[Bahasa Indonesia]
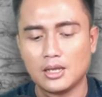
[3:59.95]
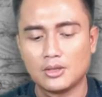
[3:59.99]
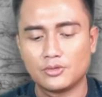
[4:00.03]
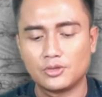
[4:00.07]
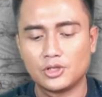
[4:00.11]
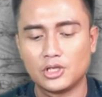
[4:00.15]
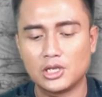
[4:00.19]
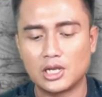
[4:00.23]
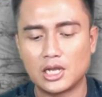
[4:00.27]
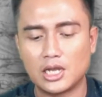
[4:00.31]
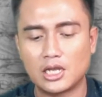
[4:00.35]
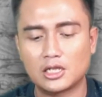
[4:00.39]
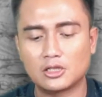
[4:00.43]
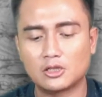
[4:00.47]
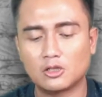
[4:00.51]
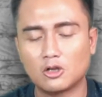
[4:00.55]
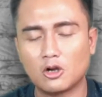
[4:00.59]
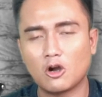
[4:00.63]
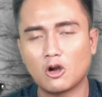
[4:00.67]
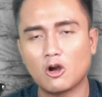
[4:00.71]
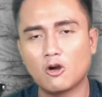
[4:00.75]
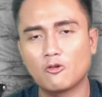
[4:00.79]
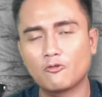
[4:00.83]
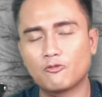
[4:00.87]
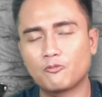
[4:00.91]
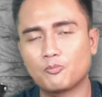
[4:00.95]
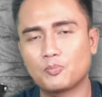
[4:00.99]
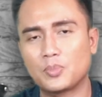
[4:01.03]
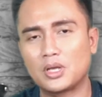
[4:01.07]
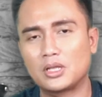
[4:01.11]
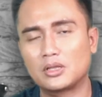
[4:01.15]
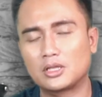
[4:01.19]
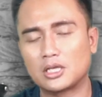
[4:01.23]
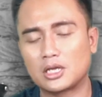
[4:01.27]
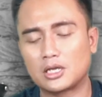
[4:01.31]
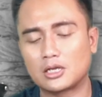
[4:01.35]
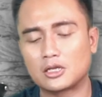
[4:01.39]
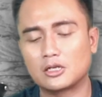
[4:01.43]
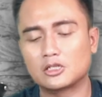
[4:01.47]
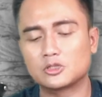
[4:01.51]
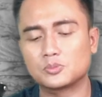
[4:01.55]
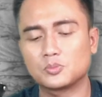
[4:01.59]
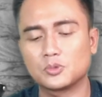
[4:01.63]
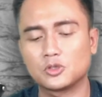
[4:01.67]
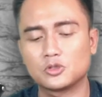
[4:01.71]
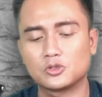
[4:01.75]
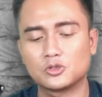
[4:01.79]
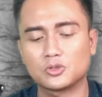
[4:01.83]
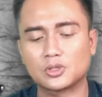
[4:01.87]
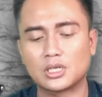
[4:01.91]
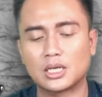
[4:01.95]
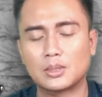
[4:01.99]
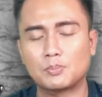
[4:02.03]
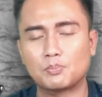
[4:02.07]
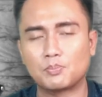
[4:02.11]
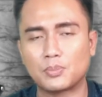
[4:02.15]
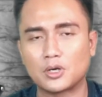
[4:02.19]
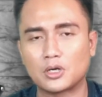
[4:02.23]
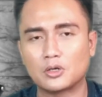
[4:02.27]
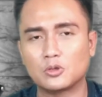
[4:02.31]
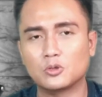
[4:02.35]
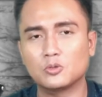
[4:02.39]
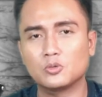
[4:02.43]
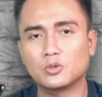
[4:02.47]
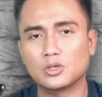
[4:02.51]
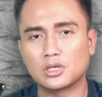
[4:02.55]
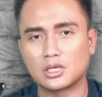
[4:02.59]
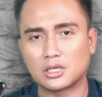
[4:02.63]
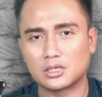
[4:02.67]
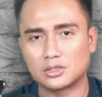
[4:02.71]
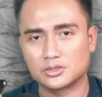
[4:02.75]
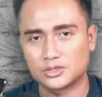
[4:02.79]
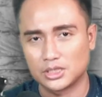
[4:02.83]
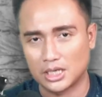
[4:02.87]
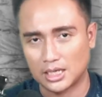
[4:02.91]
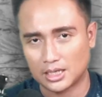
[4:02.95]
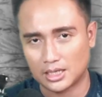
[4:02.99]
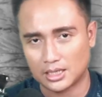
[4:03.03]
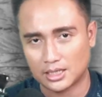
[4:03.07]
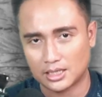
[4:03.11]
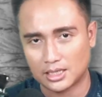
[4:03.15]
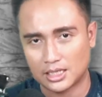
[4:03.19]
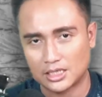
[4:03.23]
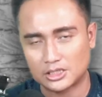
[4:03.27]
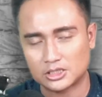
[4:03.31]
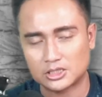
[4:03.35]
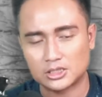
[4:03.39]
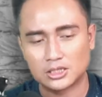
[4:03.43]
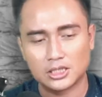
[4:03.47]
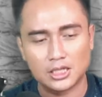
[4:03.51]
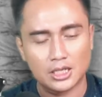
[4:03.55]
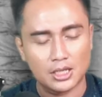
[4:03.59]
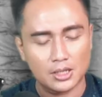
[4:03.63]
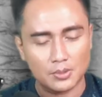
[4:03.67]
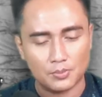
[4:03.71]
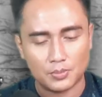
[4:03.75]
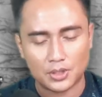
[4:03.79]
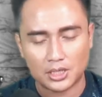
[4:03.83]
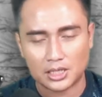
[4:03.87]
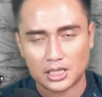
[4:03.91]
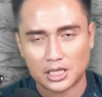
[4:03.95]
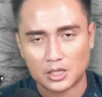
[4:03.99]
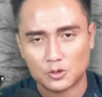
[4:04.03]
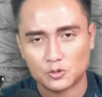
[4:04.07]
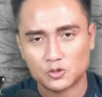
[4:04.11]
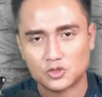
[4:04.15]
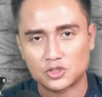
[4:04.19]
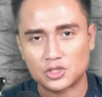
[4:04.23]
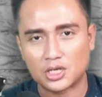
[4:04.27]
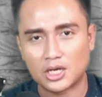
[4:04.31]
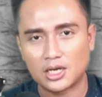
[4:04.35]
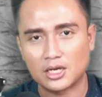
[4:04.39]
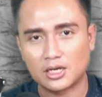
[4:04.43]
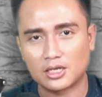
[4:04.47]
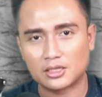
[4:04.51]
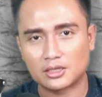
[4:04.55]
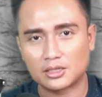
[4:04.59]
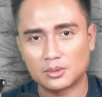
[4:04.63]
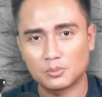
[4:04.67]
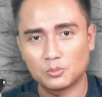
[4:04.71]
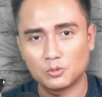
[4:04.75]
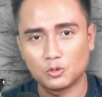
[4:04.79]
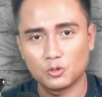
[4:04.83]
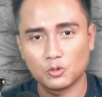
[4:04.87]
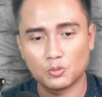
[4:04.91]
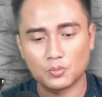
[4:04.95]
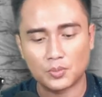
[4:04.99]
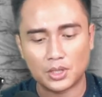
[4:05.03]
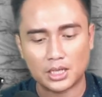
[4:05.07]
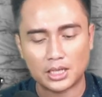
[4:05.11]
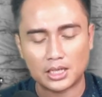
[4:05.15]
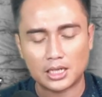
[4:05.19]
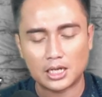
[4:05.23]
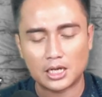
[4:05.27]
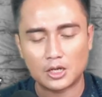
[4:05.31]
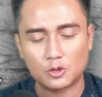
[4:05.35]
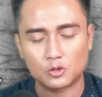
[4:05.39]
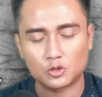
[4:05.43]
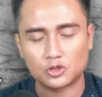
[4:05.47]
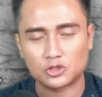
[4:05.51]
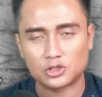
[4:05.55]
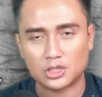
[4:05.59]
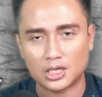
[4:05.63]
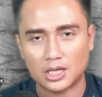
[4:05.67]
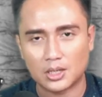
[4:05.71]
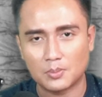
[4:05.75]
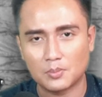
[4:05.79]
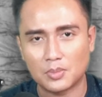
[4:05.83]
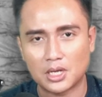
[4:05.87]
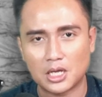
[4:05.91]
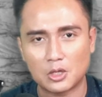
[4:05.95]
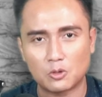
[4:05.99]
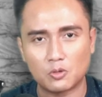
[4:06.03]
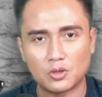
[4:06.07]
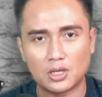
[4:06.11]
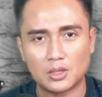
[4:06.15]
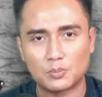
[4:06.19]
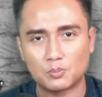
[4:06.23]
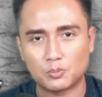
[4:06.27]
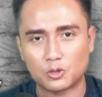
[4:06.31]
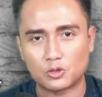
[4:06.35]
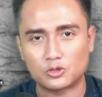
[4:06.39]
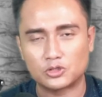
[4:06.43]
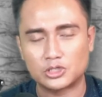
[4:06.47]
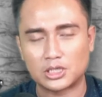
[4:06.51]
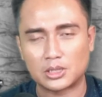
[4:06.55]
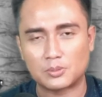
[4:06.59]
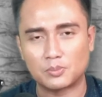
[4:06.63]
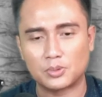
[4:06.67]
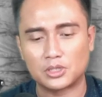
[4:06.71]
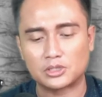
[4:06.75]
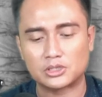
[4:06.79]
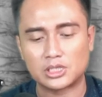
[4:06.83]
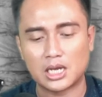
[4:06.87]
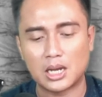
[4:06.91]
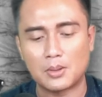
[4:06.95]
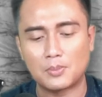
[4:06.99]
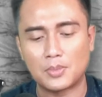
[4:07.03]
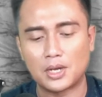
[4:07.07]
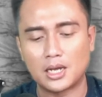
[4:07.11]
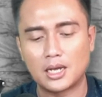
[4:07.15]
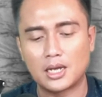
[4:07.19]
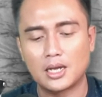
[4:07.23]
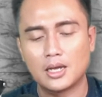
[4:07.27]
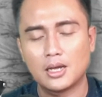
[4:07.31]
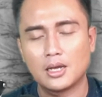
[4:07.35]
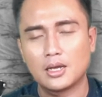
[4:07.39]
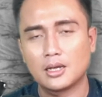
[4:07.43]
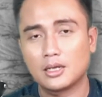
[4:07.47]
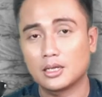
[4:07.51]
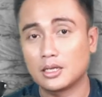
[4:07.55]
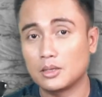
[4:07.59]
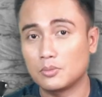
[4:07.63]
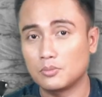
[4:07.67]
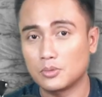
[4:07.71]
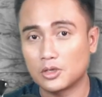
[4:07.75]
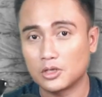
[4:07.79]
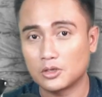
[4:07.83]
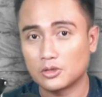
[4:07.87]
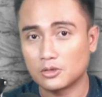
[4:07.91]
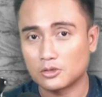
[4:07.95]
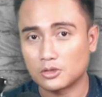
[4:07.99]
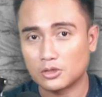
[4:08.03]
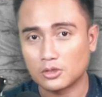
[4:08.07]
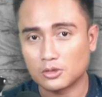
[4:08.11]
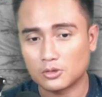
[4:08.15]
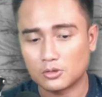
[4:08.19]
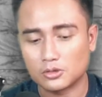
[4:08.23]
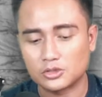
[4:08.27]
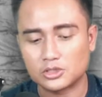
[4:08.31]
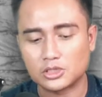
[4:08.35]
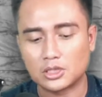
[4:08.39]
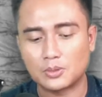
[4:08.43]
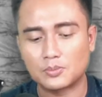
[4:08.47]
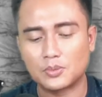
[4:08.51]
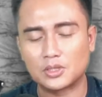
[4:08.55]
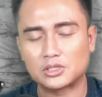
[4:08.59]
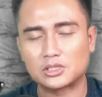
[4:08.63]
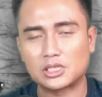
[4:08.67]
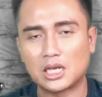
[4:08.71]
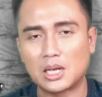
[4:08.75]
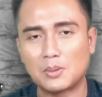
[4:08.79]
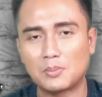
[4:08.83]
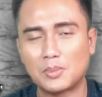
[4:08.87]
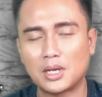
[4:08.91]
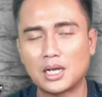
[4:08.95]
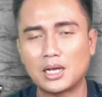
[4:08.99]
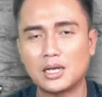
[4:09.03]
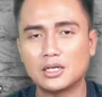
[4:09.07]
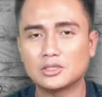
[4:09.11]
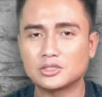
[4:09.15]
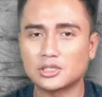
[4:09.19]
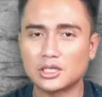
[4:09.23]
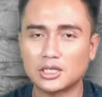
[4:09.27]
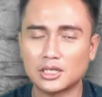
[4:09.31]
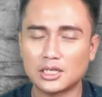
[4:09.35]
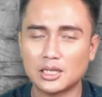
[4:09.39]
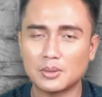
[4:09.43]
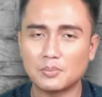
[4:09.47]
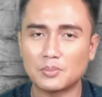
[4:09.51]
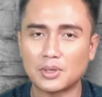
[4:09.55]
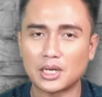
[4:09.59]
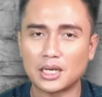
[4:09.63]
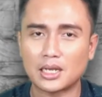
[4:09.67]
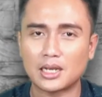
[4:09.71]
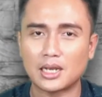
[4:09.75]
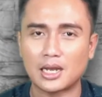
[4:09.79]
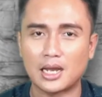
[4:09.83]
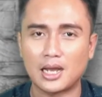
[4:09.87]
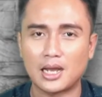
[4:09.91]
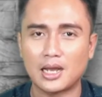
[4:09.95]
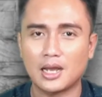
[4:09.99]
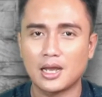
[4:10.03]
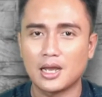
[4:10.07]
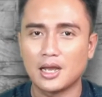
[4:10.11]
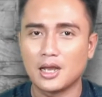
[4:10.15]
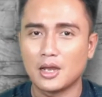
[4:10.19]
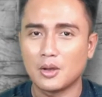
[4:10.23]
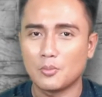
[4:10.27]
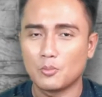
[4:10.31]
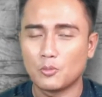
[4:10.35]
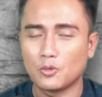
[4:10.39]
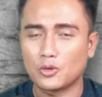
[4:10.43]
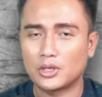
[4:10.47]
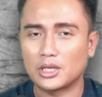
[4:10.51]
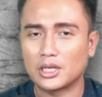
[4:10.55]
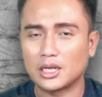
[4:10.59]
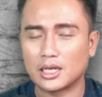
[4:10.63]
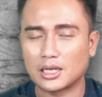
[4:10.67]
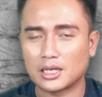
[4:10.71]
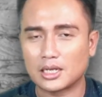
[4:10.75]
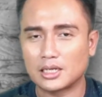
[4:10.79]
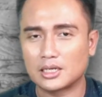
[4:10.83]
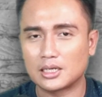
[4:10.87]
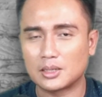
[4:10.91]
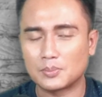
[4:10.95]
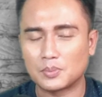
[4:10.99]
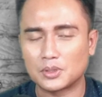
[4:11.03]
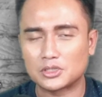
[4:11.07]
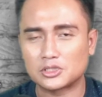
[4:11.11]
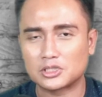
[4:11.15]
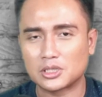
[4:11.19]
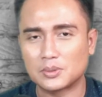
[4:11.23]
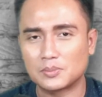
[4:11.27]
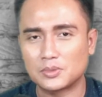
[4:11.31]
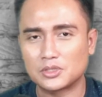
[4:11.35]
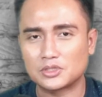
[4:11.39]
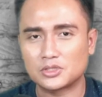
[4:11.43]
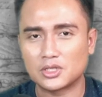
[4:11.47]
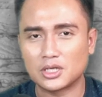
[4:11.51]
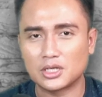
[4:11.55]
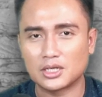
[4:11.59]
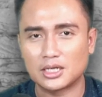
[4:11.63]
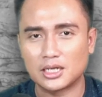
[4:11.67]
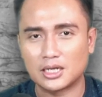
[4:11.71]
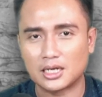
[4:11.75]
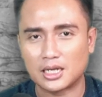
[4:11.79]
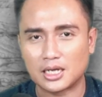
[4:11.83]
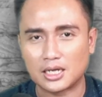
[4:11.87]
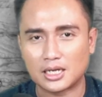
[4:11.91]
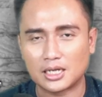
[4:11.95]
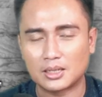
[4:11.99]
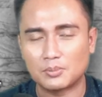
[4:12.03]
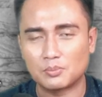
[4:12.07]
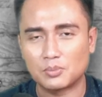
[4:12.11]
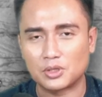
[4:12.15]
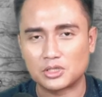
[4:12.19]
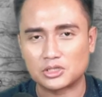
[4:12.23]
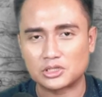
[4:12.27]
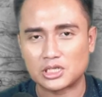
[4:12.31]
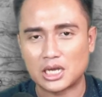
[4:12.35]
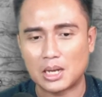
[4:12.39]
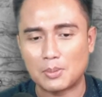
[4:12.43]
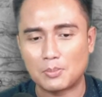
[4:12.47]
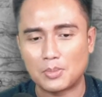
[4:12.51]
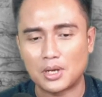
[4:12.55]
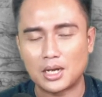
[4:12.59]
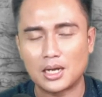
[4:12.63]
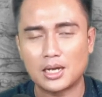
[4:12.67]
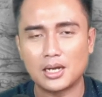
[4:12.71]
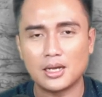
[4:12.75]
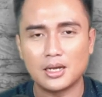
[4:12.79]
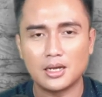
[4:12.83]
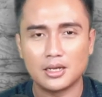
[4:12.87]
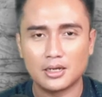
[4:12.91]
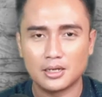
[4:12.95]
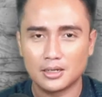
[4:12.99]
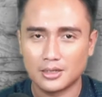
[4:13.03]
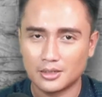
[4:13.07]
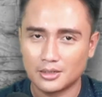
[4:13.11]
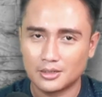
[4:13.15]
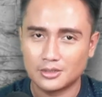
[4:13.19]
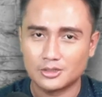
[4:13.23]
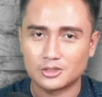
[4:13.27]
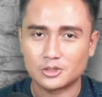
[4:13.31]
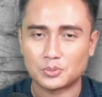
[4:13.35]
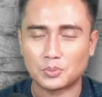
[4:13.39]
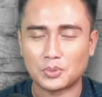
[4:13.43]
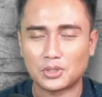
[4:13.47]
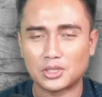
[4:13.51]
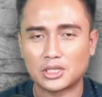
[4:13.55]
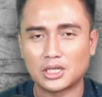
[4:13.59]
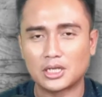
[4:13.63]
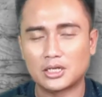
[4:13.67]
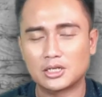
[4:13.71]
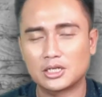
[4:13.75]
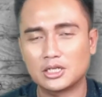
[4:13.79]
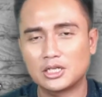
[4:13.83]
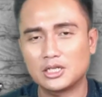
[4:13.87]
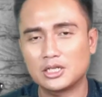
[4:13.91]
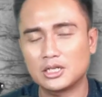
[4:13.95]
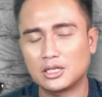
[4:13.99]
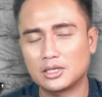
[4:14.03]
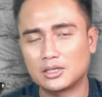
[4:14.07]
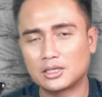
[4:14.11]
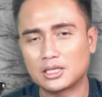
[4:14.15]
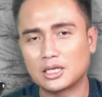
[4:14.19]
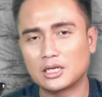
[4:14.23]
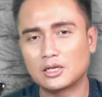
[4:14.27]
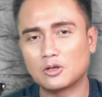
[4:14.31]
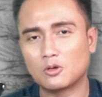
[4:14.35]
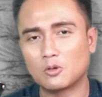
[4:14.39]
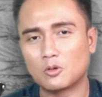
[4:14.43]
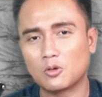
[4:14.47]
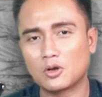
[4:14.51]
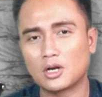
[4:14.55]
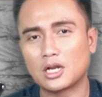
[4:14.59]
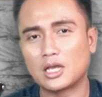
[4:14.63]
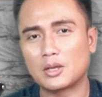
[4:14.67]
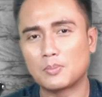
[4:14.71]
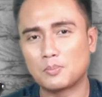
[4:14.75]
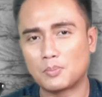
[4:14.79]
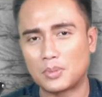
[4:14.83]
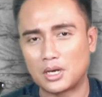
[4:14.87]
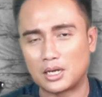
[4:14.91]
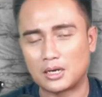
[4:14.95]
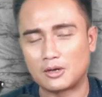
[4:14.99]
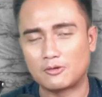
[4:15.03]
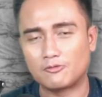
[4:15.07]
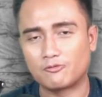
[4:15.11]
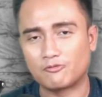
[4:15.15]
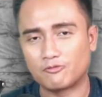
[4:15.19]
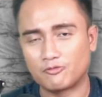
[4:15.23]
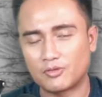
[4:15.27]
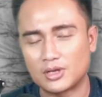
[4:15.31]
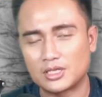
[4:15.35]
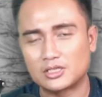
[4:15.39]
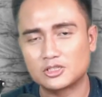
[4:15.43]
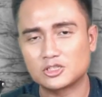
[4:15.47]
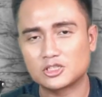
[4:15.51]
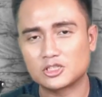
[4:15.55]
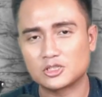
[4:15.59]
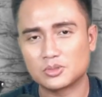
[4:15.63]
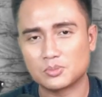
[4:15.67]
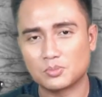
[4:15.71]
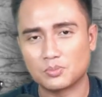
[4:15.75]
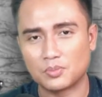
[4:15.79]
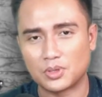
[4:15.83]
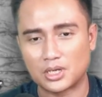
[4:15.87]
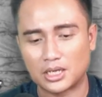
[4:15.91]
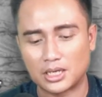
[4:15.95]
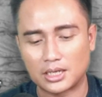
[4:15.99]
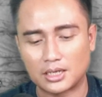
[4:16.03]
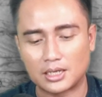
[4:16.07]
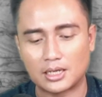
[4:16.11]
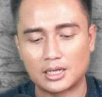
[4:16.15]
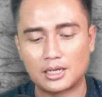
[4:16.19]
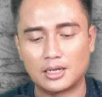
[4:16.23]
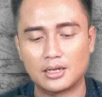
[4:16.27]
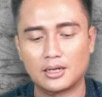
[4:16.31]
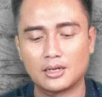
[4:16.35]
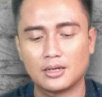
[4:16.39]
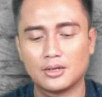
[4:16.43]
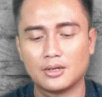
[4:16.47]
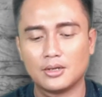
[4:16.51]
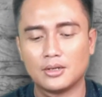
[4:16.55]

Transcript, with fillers: The Eight of Pentacles menunjukkan perlu kerja keras, mereka harus sering ketemu, mereka harus sering melakukan proyek bersama, ya mungkin nonton konser bersama sehingga mereka mungkin akan dapat chemistry dan akan bersama seperti yang diinginkan oleh para fans mereka.